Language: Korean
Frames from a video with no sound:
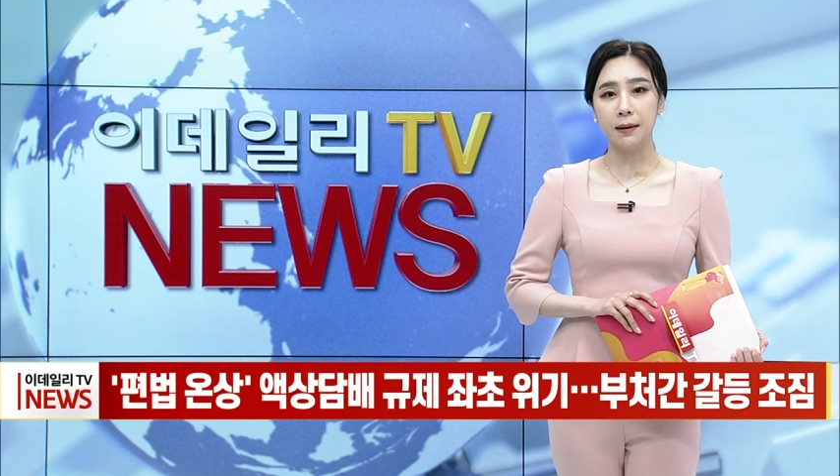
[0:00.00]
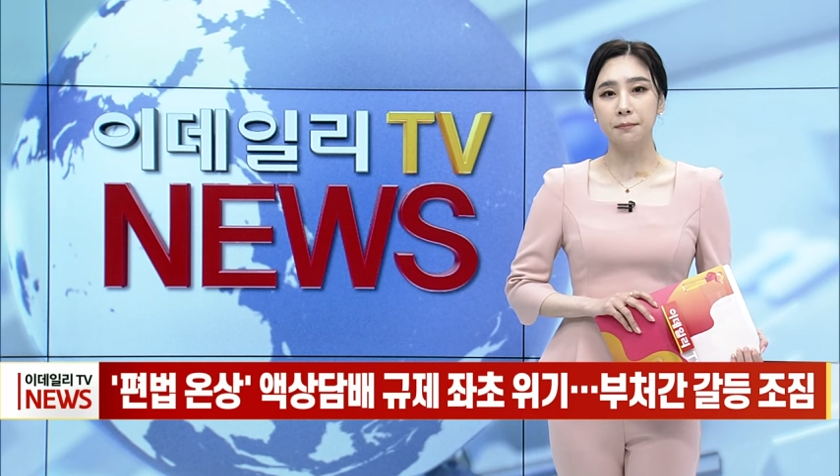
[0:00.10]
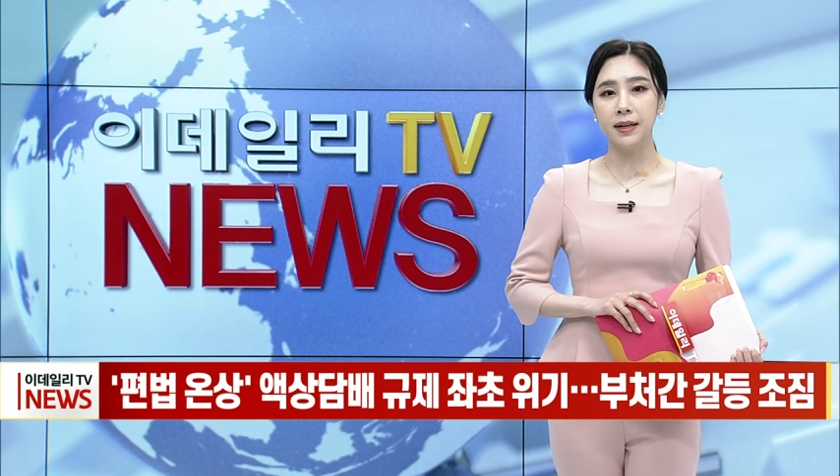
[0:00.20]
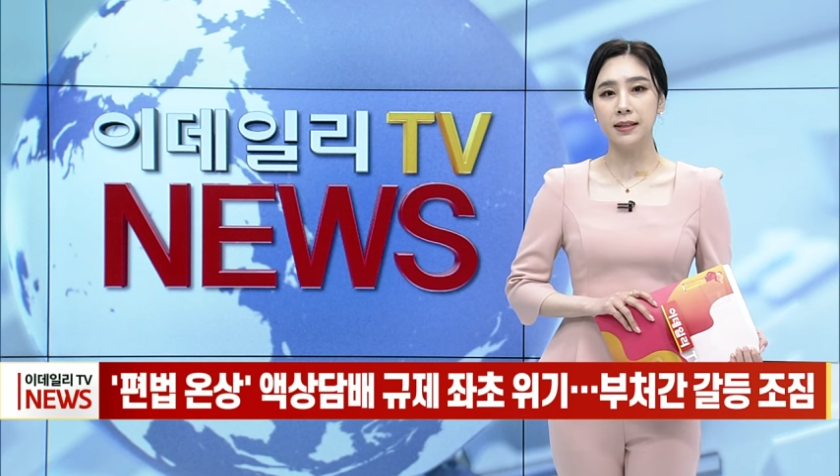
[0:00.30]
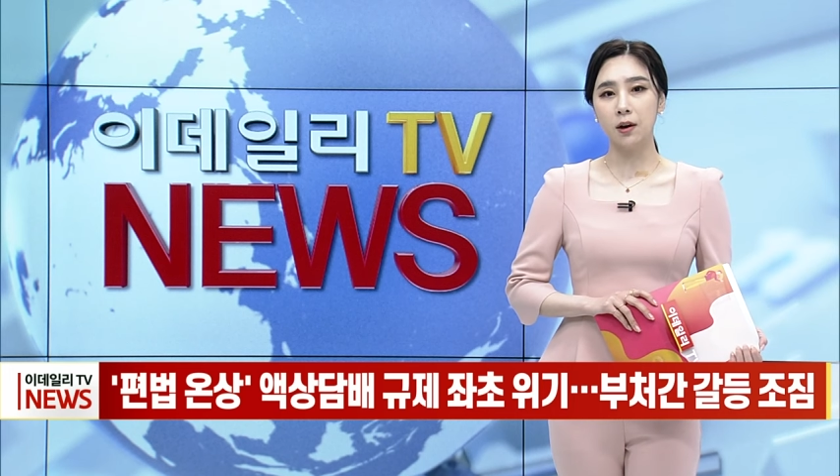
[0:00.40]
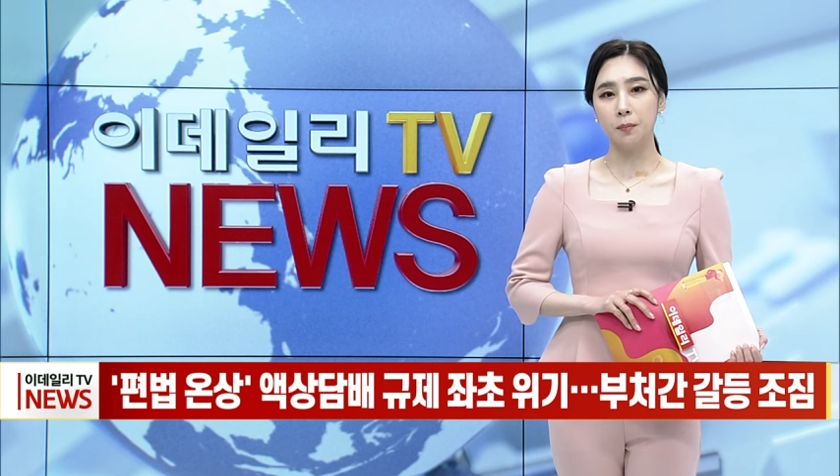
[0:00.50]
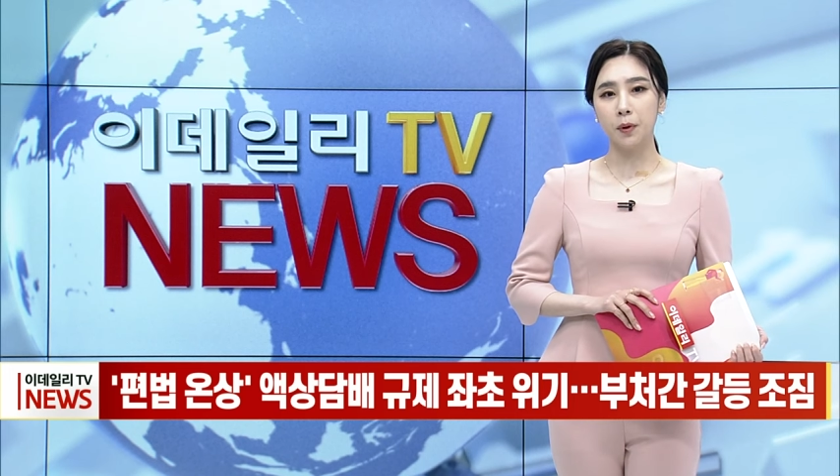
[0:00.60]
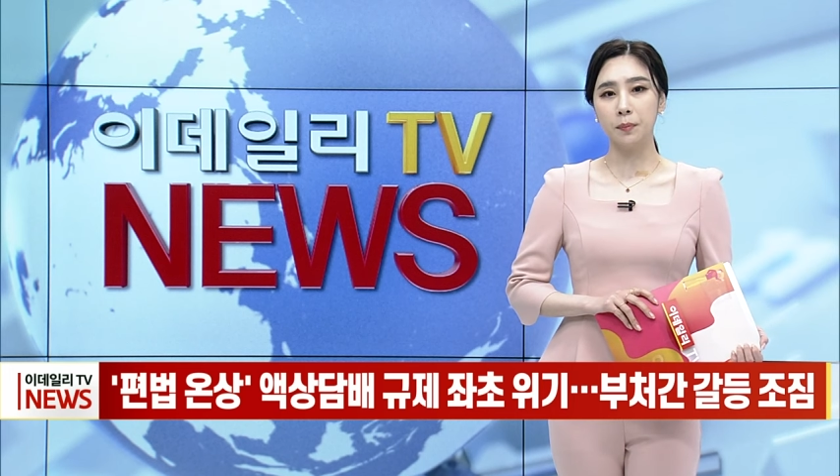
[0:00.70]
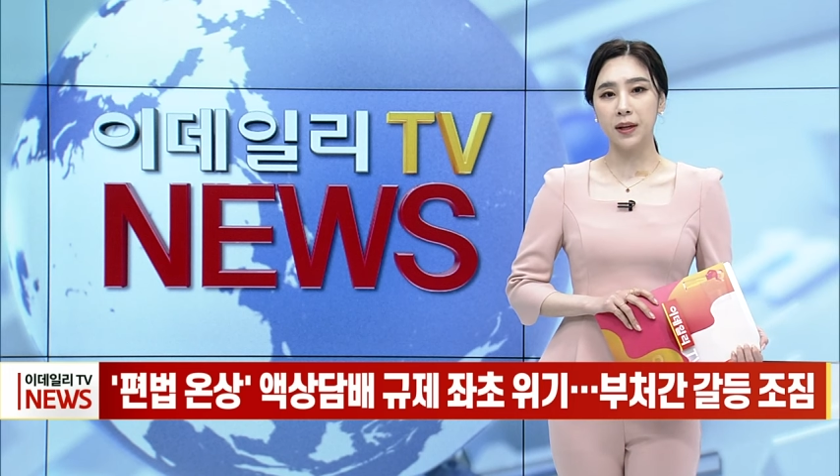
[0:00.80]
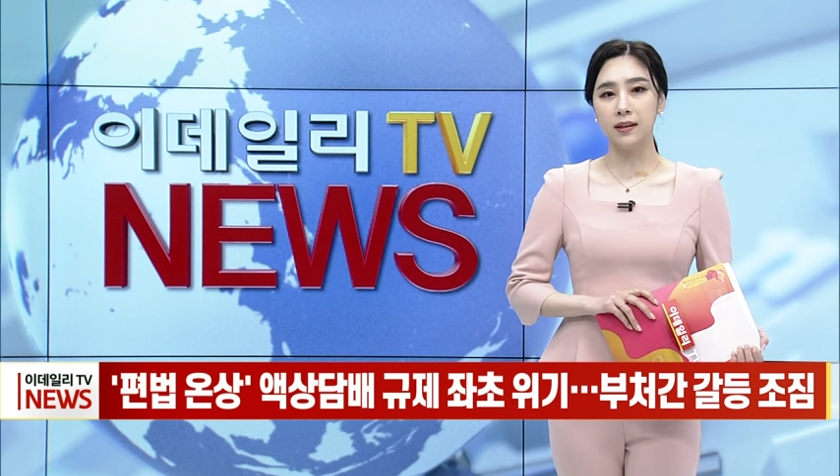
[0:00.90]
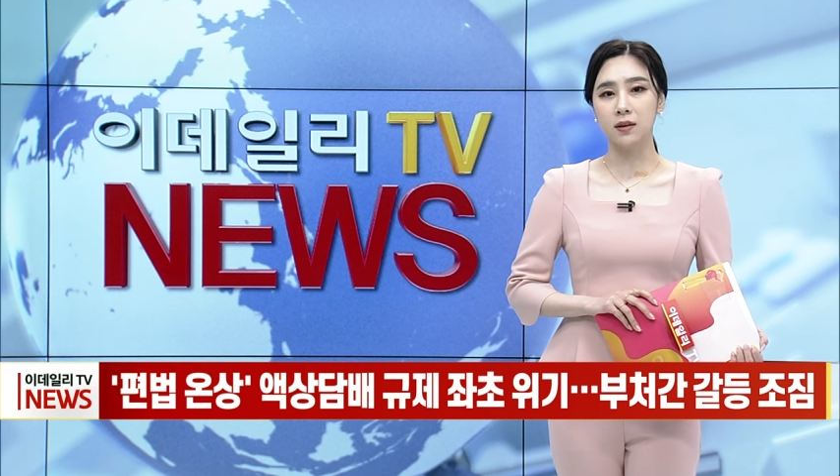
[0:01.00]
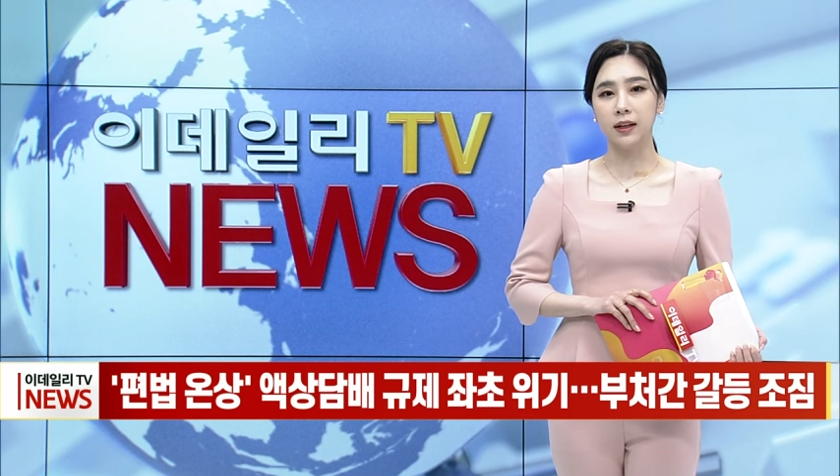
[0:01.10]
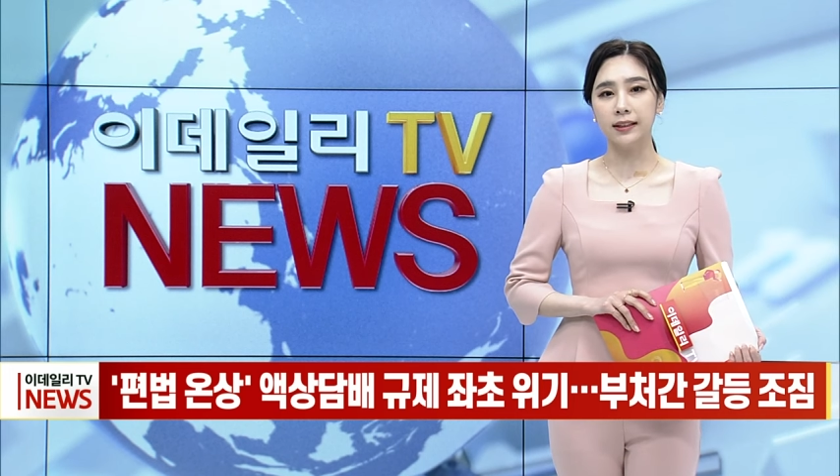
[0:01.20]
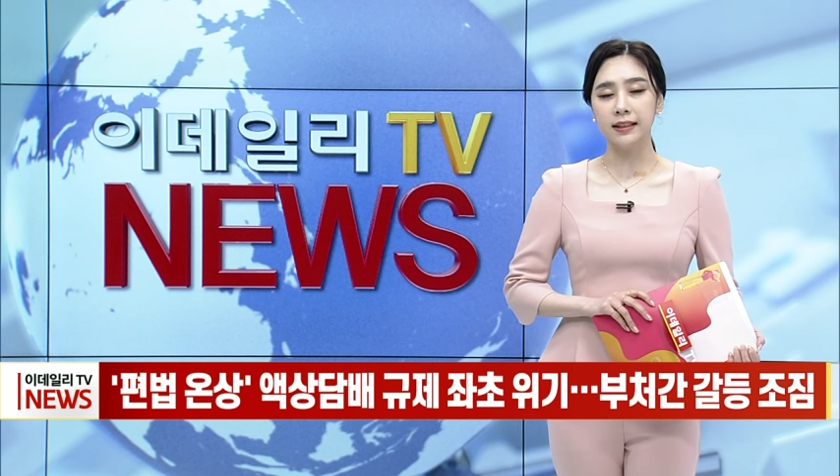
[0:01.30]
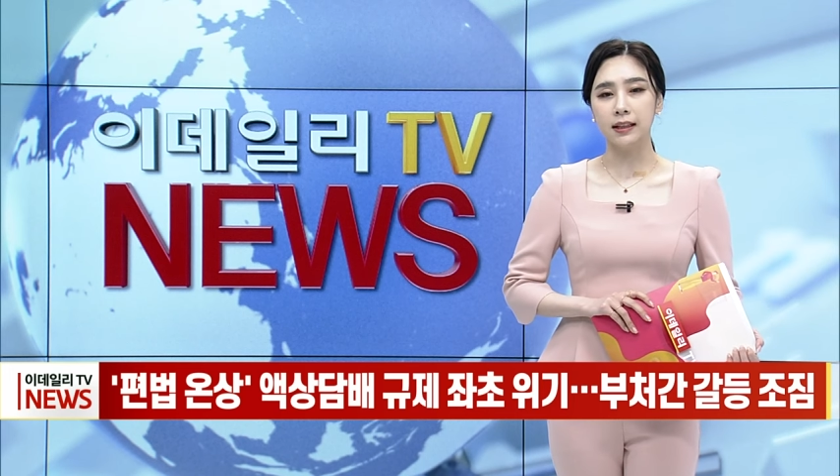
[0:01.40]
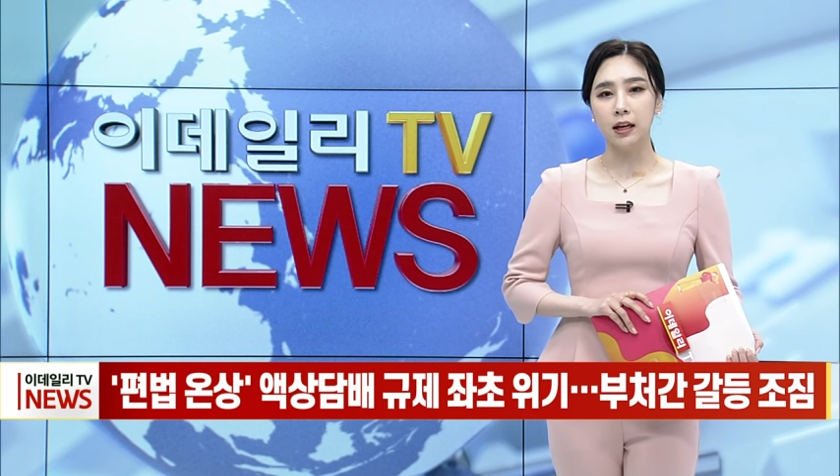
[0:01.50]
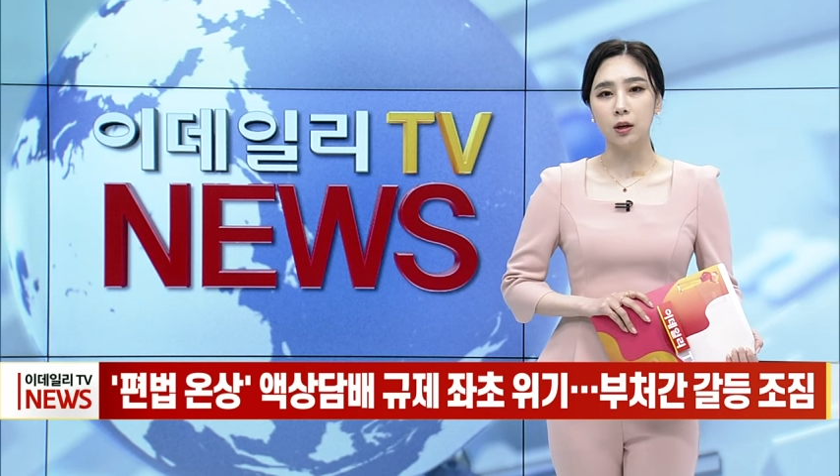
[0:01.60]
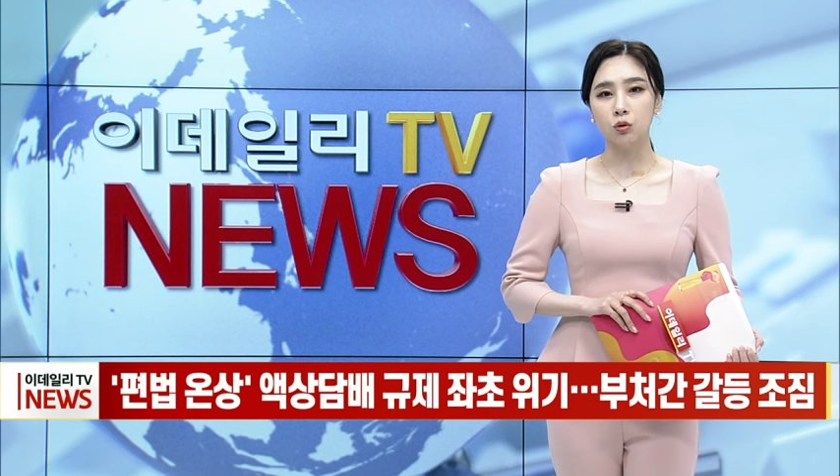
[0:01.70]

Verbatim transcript: 담배사업법 개정안이